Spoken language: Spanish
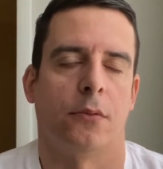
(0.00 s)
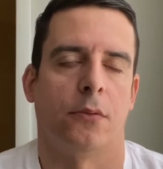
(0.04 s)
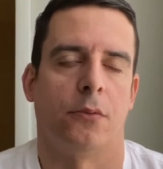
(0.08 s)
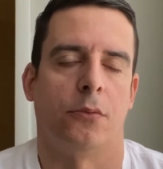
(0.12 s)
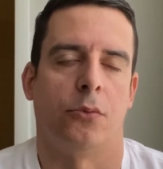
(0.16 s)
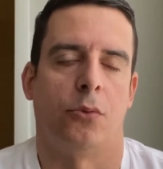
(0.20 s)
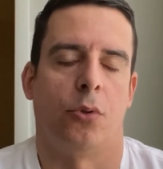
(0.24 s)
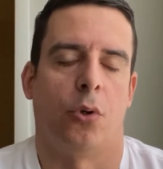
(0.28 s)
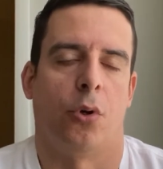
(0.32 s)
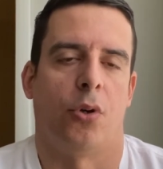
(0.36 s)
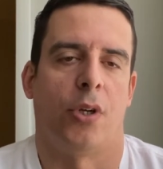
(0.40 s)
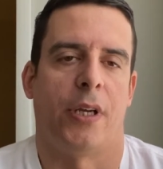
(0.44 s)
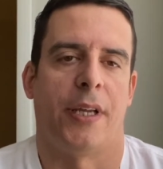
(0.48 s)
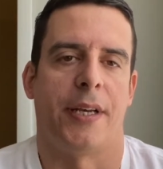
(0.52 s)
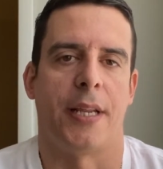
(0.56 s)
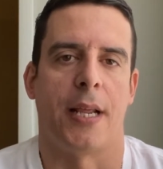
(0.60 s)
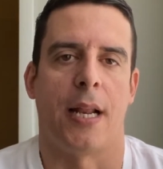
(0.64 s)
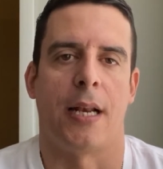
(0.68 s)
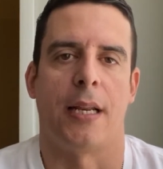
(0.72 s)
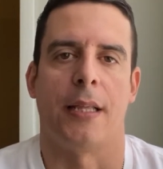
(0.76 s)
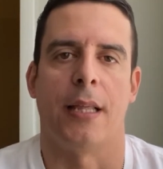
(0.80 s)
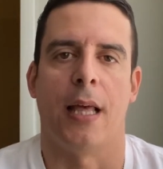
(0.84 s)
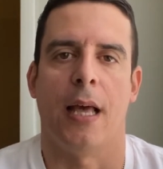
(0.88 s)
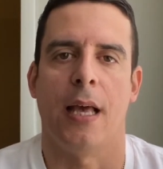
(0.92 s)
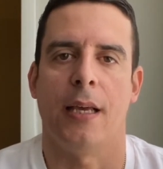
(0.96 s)
dos
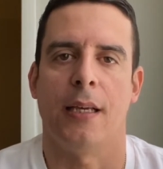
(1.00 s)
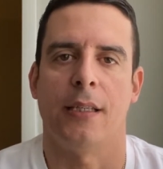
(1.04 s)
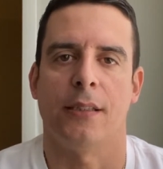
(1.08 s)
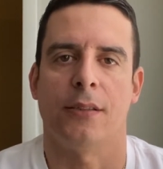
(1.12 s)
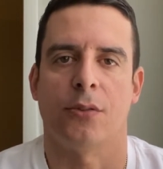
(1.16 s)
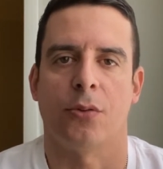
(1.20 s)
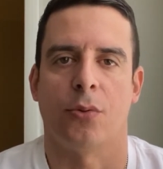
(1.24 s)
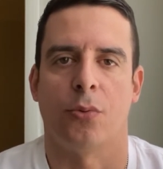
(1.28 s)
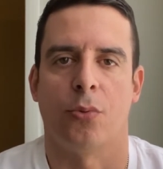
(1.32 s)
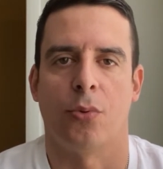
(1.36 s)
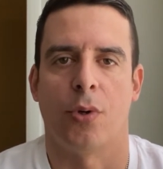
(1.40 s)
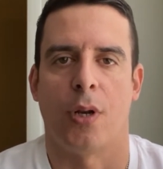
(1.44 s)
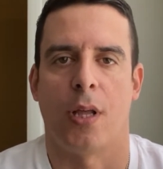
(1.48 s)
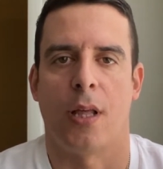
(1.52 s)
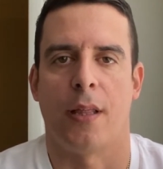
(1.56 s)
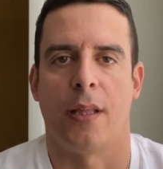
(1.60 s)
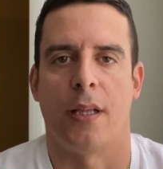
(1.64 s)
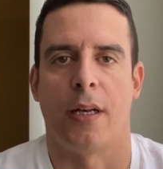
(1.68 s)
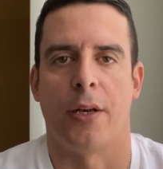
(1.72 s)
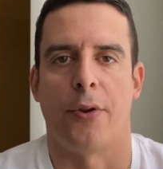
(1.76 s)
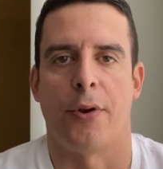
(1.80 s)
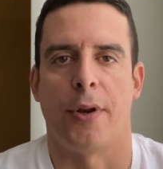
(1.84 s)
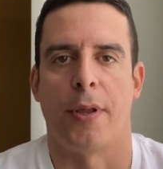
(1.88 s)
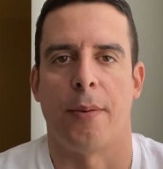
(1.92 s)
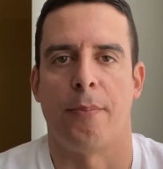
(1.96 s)
genialidades, una
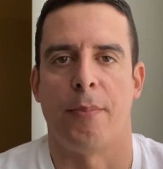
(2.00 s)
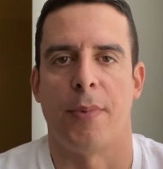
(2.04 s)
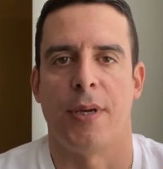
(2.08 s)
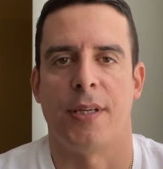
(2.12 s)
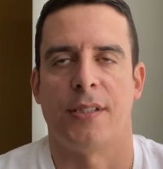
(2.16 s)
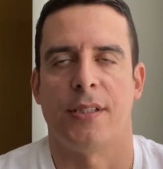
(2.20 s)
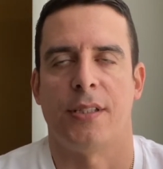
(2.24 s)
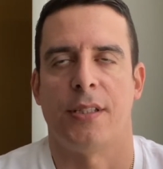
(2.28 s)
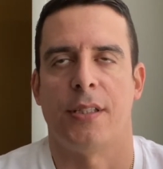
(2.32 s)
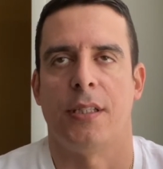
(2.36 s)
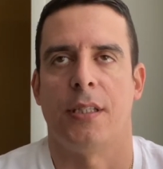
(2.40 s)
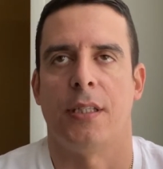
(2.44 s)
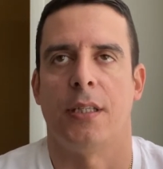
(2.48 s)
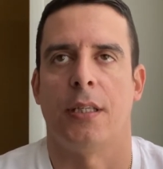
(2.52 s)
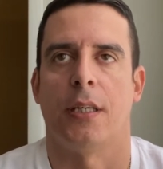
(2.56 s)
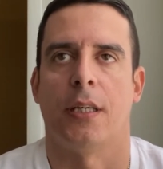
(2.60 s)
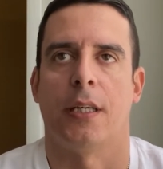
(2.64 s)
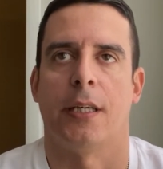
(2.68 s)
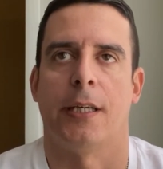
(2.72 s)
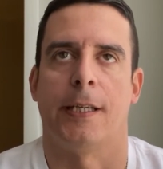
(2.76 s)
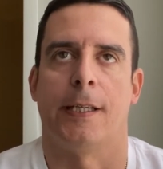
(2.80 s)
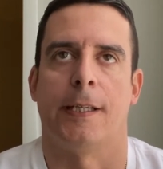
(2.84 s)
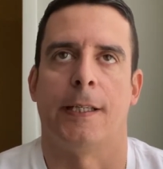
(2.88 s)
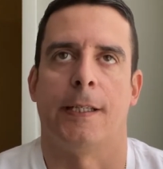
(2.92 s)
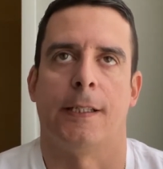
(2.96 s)
de Lionel Messi,
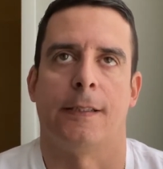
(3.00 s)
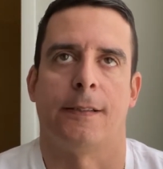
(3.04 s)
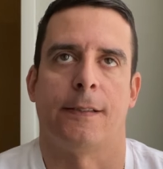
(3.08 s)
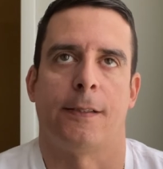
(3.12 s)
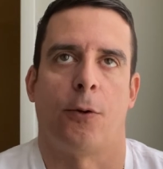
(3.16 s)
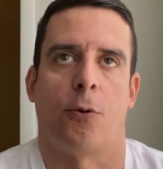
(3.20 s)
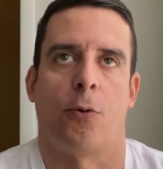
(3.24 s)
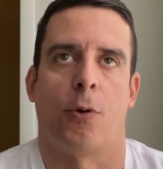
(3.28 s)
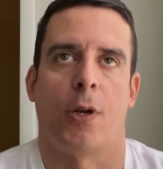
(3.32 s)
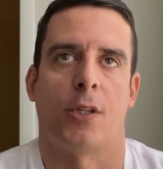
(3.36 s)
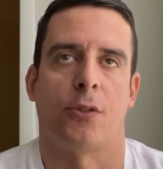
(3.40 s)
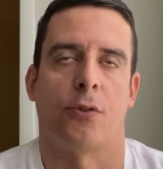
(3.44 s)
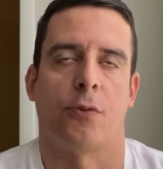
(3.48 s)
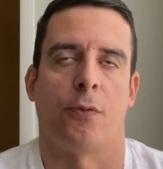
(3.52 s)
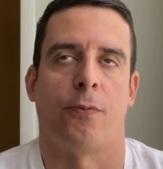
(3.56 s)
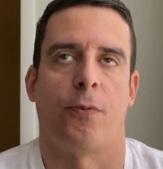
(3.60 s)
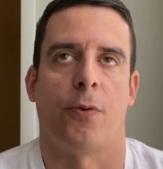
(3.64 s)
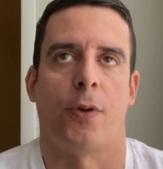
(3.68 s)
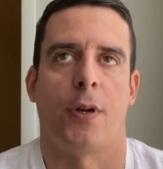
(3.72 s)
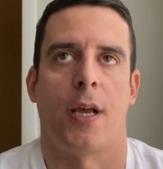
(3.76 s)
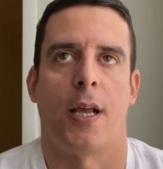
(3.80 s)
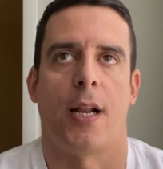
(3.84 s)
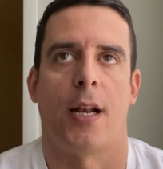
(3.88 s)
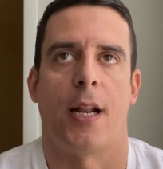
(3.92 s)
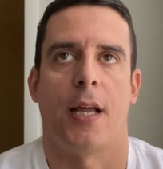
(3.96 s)
eh, ese golazo
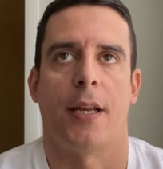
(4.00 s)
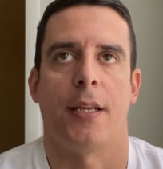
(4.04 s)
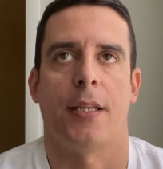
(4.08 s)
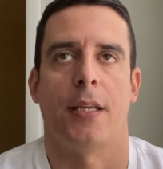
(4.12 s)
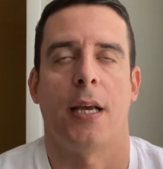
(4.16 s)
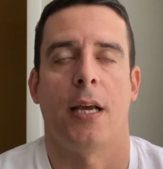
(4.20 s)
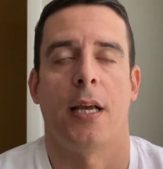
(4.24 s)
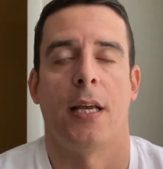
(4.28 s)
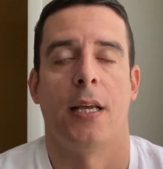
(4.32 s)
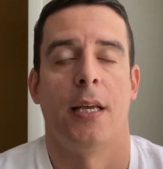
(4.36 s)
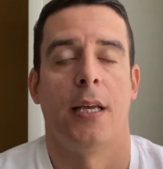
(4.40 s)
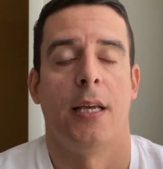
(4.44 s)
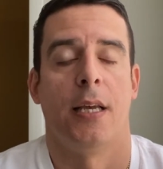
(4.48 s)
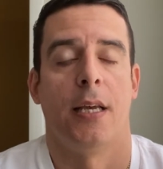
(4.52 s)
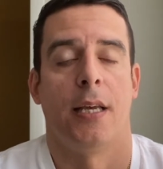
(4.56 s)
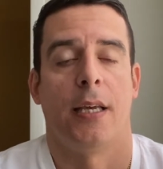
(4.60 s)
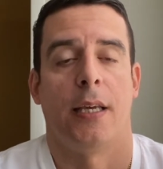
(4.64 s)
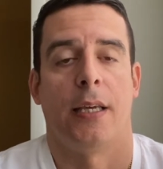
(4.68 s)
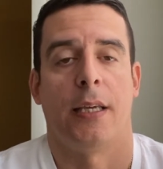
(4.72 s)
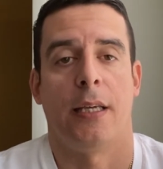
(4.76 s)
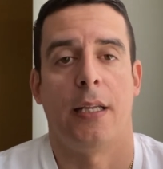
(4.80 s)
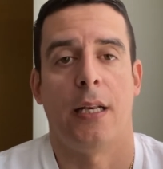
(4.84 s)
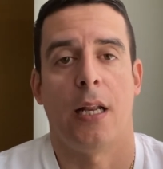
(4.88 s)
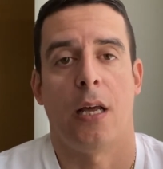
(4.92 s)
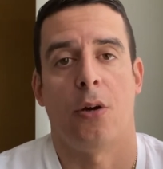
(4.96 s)
fuera del área,
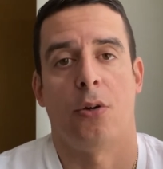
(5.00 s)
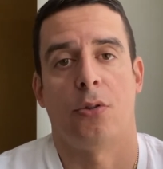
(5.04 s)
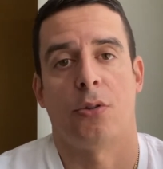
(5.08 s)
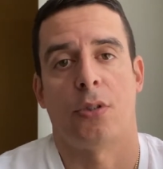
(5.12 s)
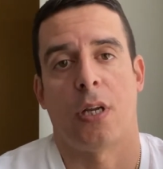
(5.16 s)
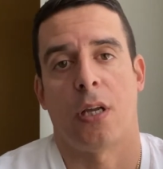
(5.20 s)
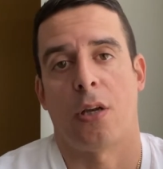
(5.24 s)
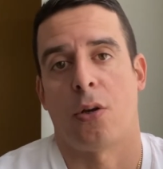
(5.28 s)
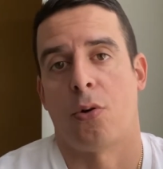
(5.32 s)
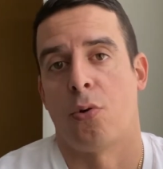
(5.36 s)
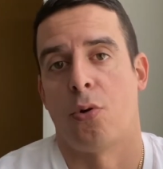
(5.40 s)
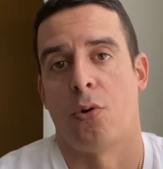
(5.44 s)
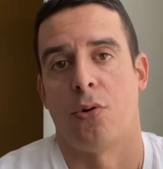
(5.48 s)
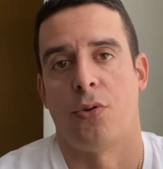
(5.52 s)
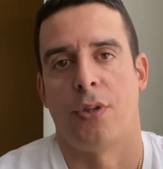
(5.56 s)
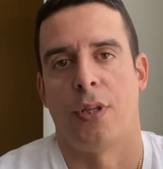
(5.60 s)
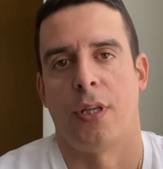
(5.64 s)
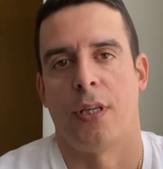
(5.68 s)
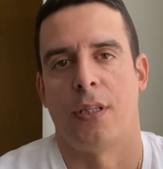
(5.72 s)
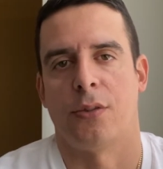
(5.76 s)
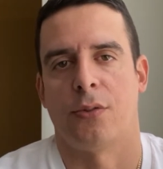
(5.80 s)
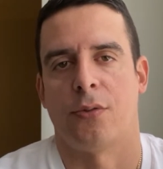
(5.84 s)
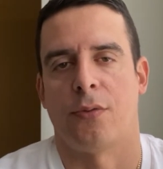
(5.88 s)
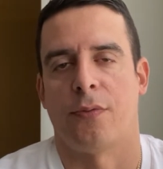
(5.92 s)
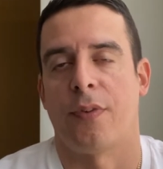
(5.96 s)
y la otra el gol
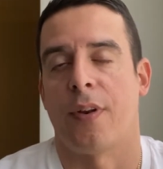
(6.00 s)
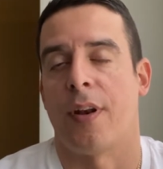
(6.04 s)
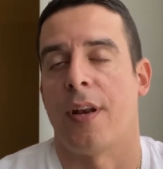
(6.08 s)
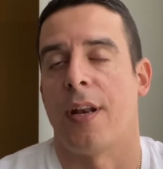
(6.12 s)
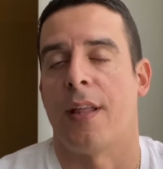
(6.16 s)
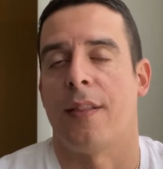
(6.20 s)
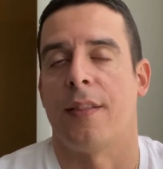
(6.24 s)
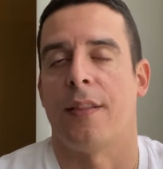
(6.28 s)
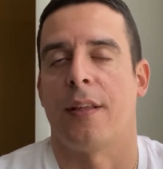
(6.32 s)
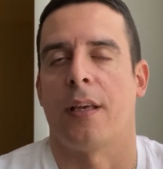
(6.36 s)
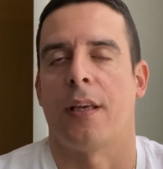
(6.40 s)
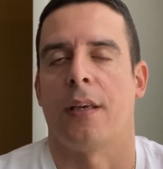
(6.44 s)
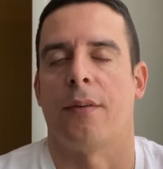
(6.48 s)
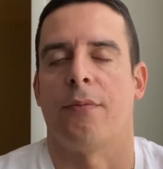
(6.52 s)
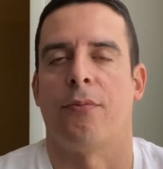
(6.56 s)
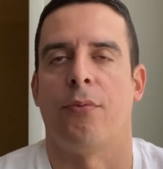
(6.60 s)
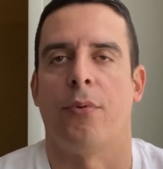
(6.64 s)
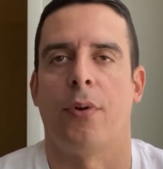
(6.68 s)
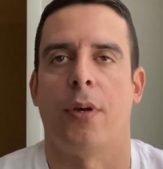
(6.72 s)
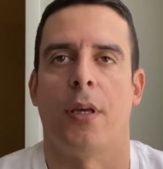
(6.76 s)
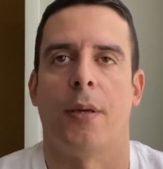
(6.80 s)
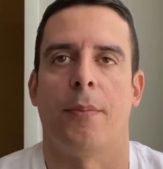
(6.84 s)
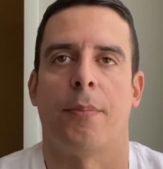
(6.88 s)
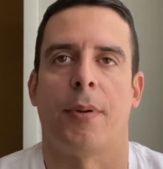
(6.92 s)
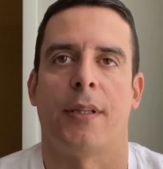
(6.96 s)
de Enzo Fernández que
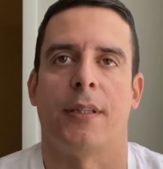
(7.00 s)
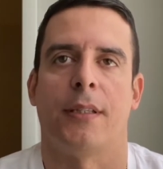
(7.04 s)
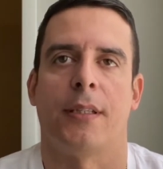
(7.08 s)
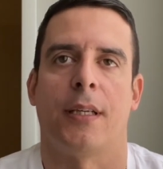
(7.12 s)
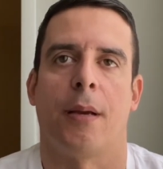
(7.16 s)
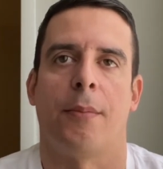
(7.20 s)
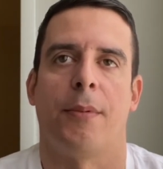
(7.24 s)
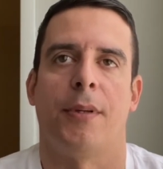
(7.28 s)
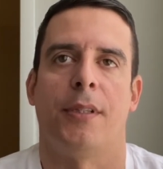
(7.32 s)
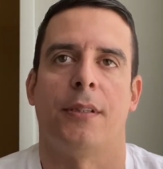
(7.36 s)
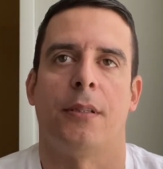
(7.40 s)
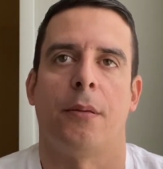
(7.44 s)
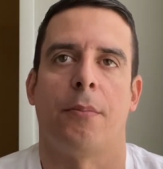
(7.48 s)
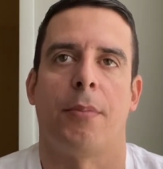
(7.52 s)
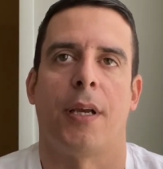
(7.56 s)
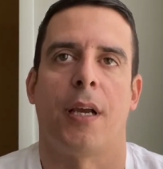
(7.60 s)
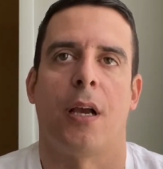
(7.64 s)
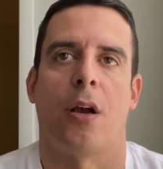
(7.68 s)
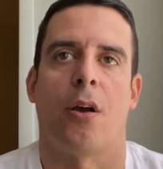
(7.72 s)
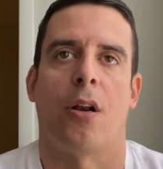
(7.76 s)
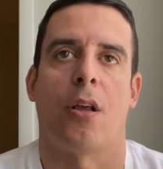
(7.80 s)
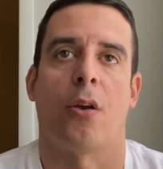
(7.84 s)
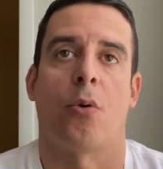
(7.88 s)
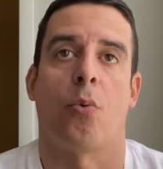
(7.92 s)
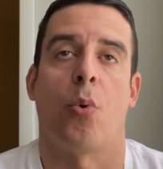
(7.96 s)
fue prácticamente
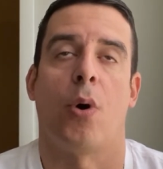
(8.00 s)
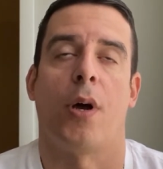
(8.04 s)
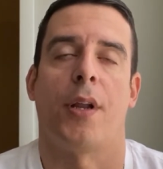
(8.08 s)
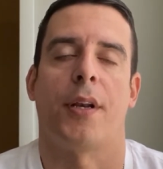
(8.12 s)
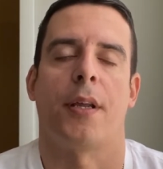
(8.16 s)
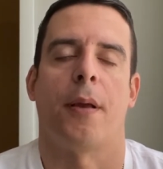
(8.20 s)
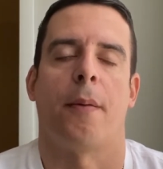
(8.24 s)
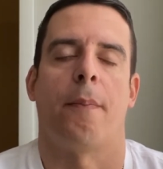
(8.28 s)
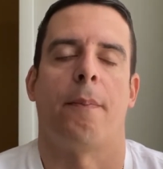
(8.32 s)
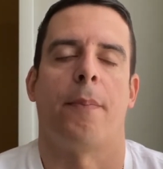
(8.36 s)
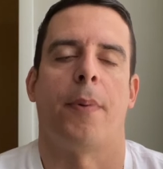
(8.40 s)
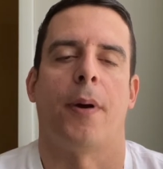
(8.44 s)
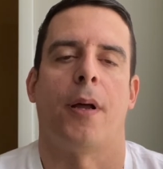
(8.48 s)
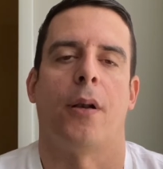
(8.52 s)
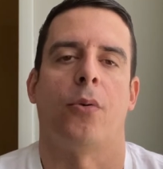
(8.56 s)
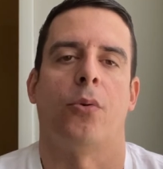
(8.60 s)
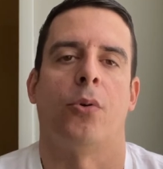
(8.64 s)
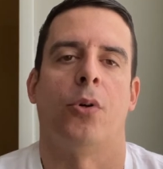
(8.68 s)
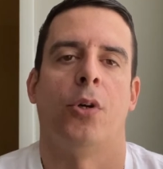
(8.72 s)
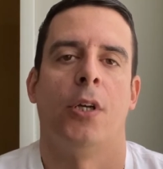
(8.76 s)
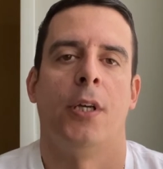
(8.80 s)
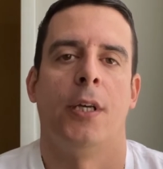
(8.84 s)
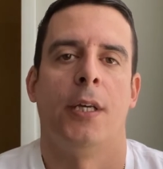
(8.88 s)
pegado a la escuadra y al palo.